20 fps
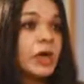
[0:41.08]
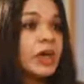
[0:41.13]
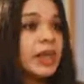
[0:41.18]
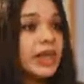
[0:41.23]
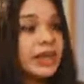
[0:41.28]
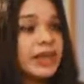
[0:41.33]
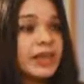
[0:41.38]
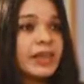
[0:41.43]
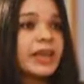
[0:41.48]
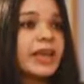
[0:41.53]

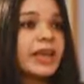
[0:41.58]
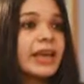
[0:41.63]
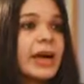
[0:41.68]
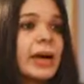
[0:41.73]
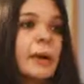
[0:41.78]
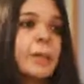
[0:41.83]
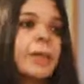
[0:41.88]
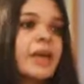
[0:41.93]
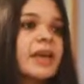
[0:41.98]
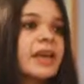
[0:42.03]
ejes de
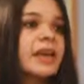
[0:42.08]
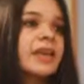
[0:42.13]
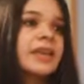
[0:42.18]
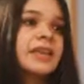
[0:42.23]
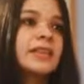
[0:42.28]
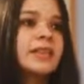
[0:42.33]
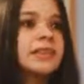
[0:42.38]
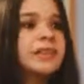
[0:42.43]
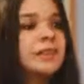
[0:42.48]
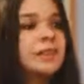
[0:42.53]
cámara que
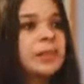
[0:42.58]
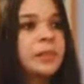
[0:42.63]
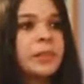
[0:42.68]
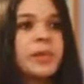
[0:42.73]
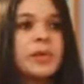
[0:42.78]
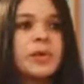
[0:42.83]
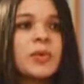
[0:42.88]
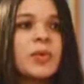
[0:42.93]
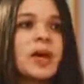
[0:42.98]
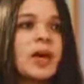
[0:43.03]
estén siempre
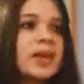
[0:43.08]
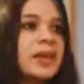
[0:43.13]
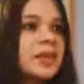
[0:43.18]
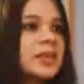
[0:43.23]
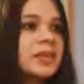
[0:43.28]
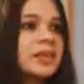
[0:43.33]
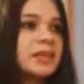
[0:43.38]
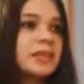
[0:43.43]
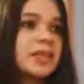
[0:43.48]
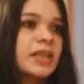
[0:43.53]

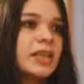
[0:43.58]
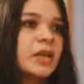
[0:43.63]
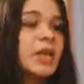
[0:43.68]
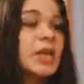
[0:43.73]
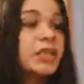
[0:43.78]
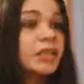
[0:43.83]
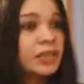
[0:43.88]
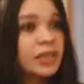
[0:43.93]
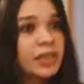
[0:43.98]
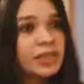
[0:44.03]
iguales, que los
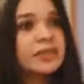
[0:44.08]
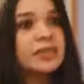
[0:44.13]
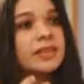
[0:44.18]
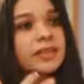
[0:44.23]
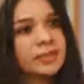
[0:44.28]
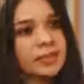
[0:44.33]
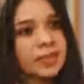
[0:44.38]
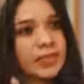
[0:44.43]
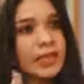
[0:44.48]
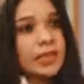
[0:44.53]
actores
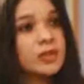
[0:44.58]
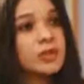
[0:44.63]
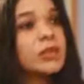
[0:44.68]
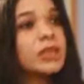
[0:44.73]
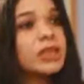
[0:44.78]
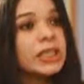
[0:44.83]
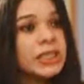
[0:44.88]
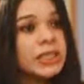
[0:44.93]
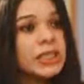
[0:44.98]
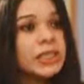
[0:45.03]
sigan su
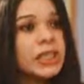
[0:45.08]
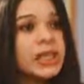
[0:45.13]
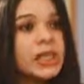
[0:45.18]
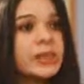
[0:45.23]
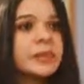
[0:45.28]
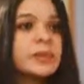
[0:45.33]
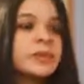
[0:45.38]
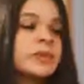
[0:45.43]
línea.